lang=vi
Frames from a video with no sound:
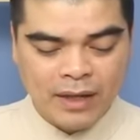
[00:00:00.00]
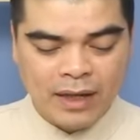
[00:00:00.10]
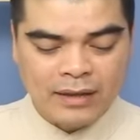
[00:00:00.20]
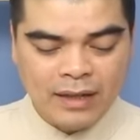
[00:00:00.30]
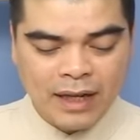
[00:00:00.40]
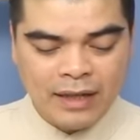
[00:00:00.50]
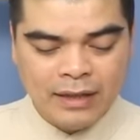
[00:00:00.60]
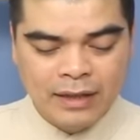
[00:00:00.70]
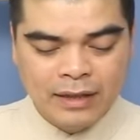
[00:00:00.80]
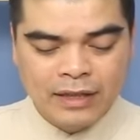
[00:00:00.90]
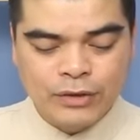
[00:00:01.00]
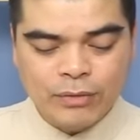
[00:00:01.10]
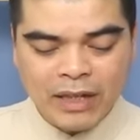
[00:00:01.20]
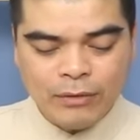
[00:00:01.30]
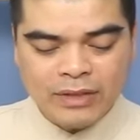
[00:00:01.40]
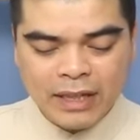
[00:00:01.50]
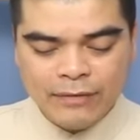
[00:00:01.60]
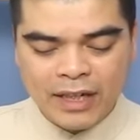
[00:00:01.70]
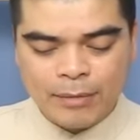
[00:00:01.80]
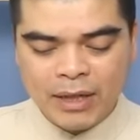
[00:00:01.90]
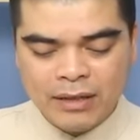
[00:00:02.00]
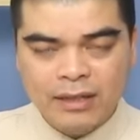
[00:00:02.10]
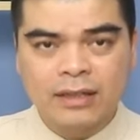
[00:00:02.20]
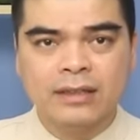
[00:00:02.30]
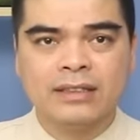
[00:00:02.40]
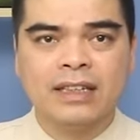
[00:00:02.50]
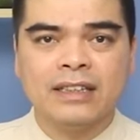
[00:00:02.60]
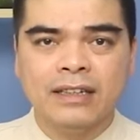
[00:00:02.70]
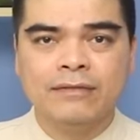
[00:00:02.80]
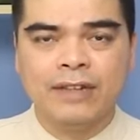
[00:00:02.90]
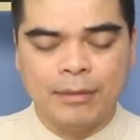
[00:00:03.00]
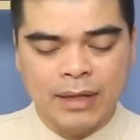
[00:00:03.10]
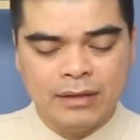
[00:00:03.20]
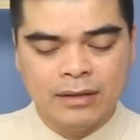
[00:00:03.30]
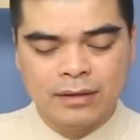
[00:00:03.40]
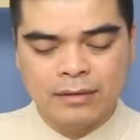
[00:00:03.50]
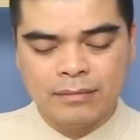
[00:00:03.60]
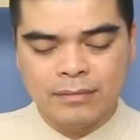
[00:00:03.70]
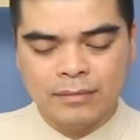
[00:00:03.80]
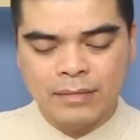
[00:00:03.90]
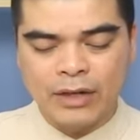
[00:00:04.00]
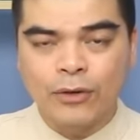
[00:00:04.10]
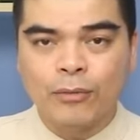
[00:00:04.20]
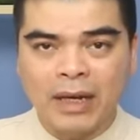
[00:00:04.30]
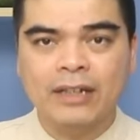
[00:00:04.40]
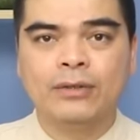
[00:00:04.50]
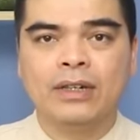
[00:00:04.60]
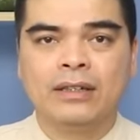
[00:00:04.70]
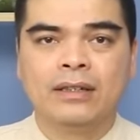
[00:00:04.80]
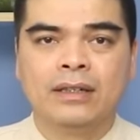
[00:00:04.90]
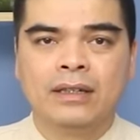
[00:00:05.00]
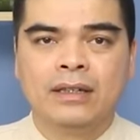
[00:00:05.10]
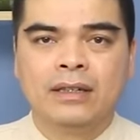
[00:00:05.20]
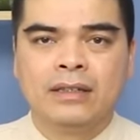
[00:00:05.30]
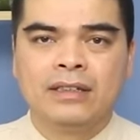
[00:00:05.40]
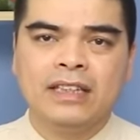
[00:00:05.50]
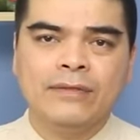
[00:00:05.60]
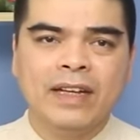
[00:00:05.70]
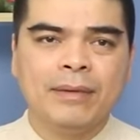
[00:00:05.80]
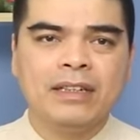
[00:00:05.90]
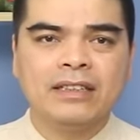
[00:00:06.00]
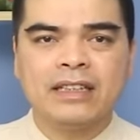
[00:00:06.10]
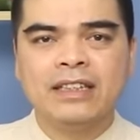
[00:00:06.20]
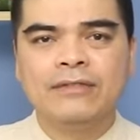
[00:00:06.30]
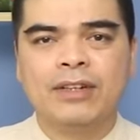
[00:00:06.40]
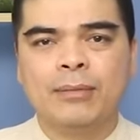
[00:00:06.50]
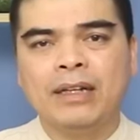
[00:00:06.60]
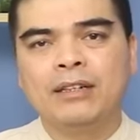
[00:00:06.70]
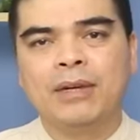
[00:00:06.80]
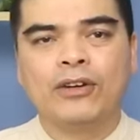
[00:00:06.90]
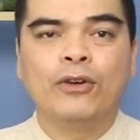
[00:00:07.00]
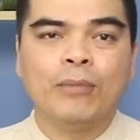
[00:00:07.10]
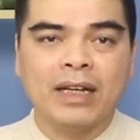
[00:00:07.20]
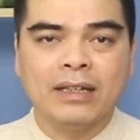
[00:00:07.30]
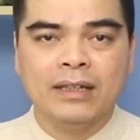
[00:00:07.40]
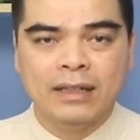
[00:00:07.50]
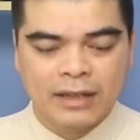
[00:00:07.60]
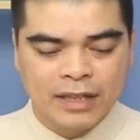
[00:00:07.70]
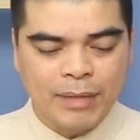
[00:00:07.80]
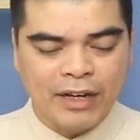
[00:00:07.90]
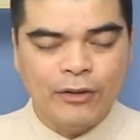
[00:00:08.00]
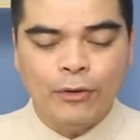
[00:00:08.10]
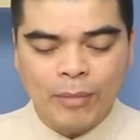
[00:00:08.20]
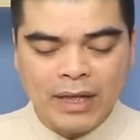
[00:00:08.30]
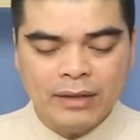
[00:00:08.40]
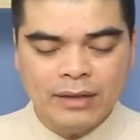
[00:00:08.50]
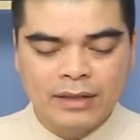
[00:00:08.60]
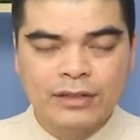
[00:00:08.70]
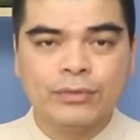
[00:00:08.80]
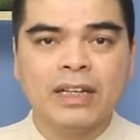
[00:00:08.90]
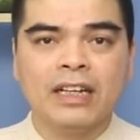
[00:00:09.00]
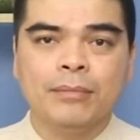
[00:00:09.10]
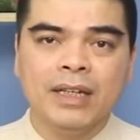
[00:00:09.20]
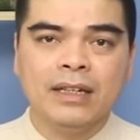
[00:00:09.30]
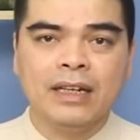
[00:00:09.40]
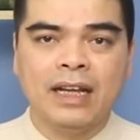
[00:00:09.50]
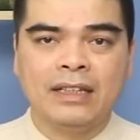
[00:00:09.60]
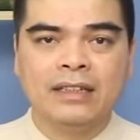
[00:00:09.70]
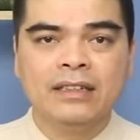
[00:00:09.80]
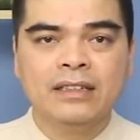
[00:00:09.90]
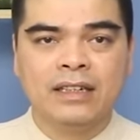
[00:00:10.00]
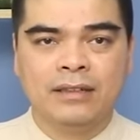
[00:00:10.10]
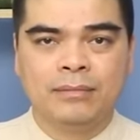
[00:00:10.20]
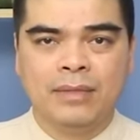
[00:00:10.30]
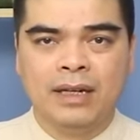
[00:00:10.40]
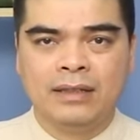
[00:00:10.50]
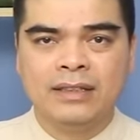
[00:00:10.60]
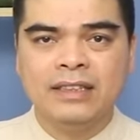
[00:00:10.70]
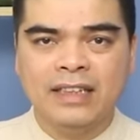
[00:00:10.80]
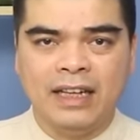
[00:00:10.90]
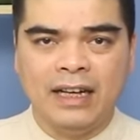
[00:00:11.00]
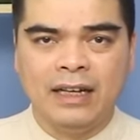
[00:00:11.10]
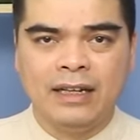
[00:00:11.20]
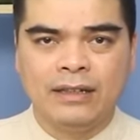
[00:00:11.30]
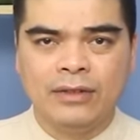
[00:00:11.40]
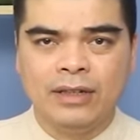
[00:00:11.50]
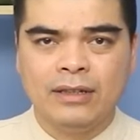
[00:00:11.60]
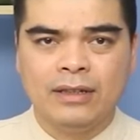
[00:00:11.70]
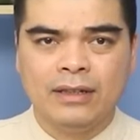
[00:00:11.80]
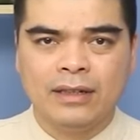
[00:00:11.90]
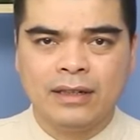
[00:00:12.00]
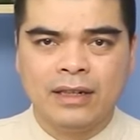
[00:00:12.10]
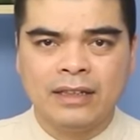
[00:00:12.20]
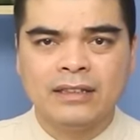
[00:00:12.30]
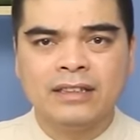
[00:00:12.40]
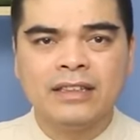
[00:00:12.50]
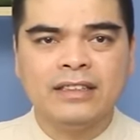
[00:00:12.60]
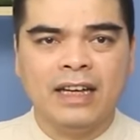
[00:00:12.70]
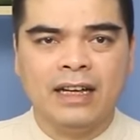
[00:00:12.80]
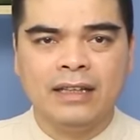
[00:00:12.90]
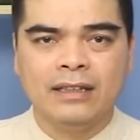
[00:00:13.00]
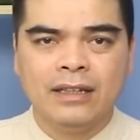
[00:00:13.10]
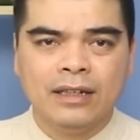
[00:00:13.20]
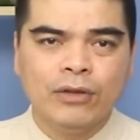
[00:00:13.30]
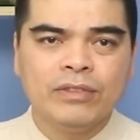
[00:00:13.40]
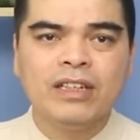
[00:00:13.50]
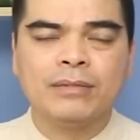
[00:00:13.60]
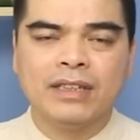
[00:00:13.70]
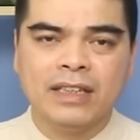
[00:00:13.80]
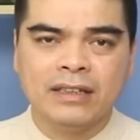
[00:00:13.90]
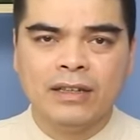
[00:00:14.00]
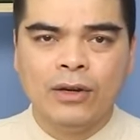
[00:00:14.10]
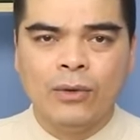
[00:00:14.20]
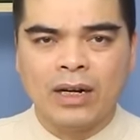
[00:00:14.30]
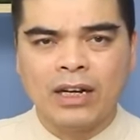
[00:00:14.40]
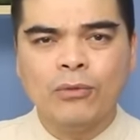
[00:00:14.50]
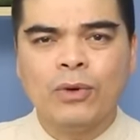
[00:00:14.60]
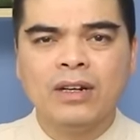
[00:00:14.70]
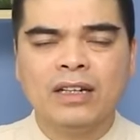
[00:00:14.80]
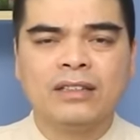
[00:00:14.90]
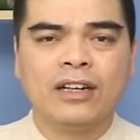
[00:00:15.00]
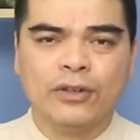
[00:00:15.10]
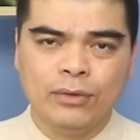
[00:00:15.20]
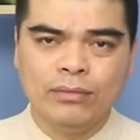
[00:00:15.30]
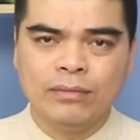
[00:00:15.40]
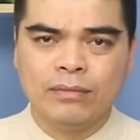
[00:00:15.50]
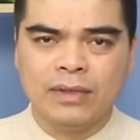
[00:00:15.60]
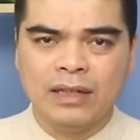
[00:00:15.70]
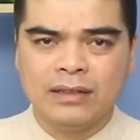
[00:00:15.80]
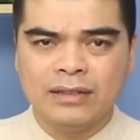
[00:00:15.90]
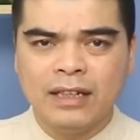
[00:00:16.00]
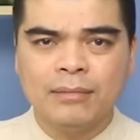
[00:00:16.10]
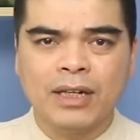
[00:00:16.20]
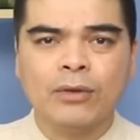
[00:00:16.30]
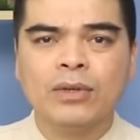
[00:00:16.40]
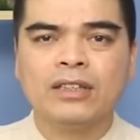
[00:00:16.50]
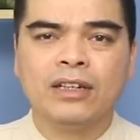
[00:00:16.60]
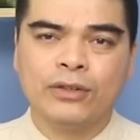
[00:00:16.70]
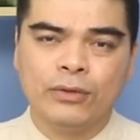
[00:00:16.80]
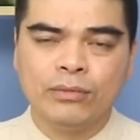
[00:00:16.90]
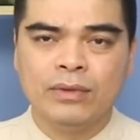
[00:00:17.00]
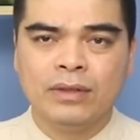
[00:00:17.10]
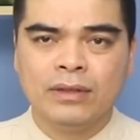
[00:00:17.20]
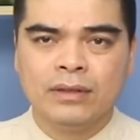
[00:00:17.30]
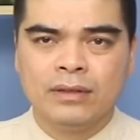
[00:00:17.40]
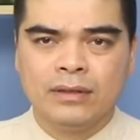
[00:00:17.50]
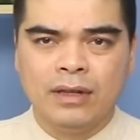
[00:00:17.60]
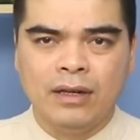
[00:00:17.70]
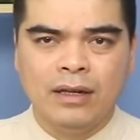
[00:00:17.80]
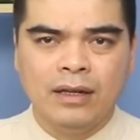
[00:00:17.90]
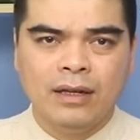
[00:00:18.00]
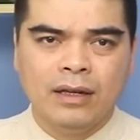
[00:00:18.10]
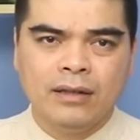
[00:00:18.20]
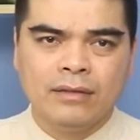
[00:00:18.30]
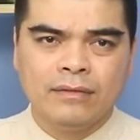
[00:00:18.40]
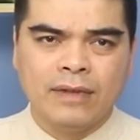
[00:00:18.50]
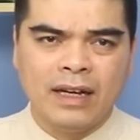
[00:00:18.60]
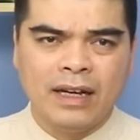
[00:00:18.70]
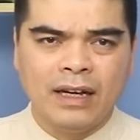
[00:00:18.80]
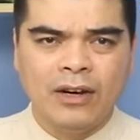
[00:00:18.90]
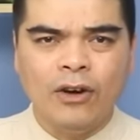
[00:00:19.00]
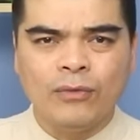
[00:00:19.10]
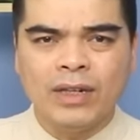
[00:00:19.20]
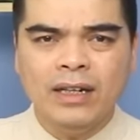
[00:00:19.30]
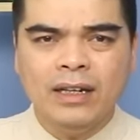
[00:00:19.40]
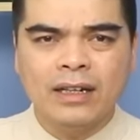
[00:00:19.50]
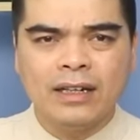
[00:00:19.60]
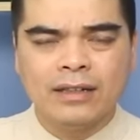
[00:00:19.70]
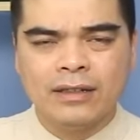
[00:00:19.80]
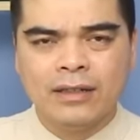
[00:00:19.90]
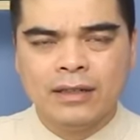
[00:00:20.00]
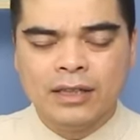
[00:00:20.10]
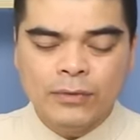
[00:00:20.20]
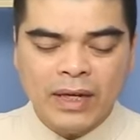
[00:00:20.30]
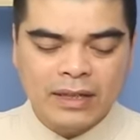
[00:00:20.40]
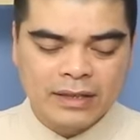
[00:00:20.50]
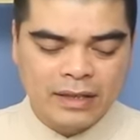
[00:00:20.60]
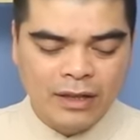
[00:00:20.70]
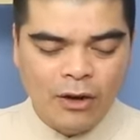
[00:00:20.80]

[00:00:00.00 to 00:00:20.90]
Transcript: À, thứ hai, thì chúng ta cũng xét về cái bát hương gia tiên và bát hương bà cô ông mãnh, đúng không ạ? Thì xét về bát hương gia tiên và bát hương bà cô ông mãnh ấy, thì bà cô ông mãnh thì như chúng ta đã biết là những người mà chết trẻ, đúng không ạ? Là những người chết trẻ lúc chưa lập gia đình, hoặc là không có người thờ cúng. Vậy, chết mà không có người thờ cúng. Đó. Và họ vẫn như vậy là gì?